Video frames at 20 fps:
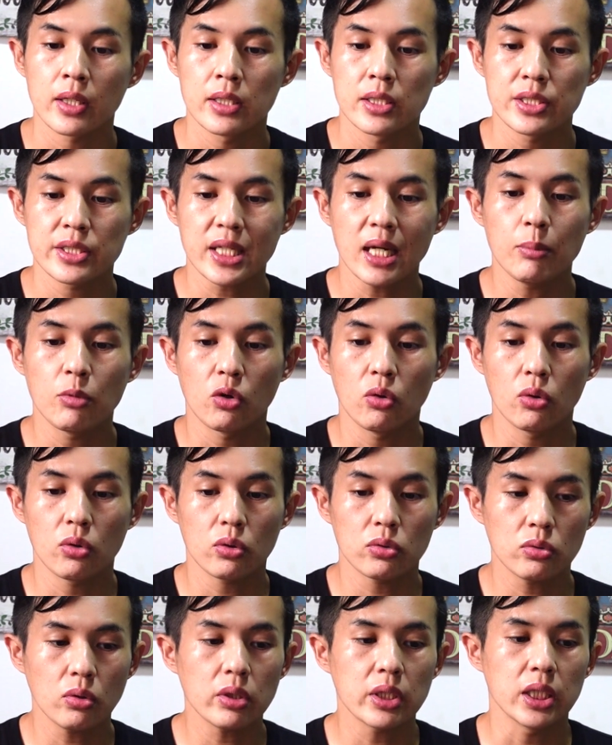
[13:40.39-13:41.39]
しかもこ
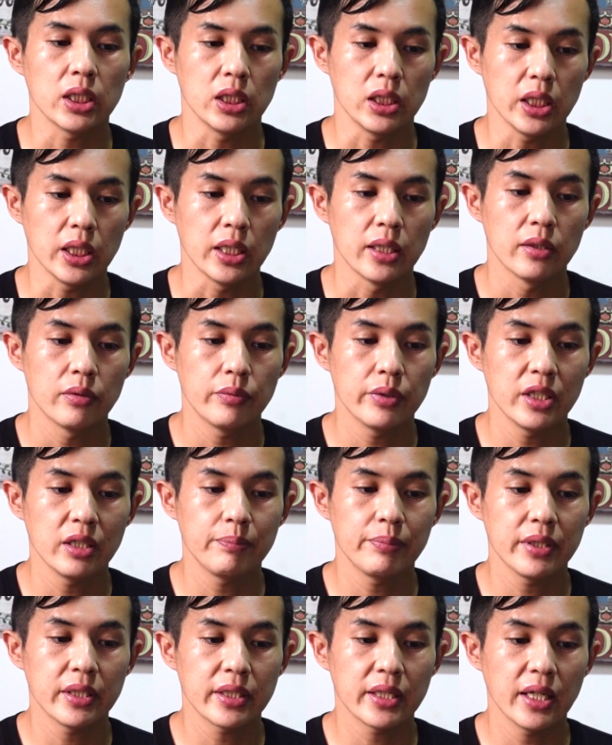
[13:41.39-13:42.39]
の時に
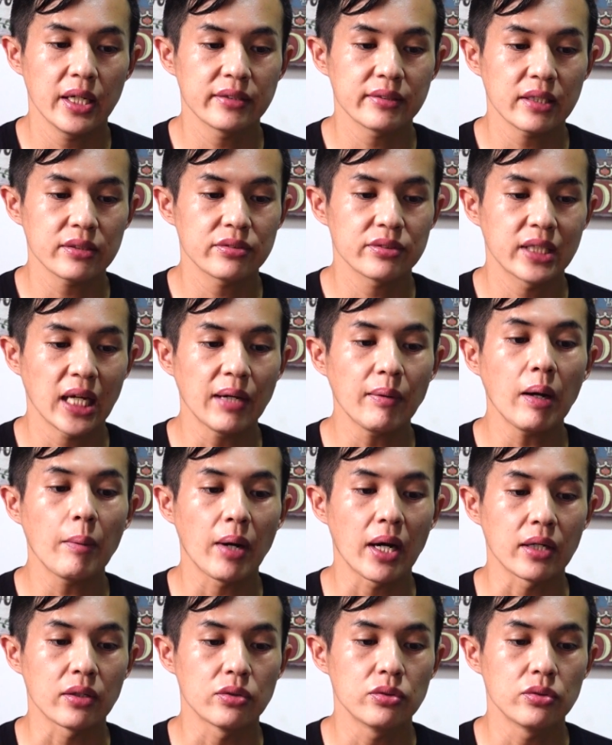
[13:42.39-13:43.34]
フィリピン警察側は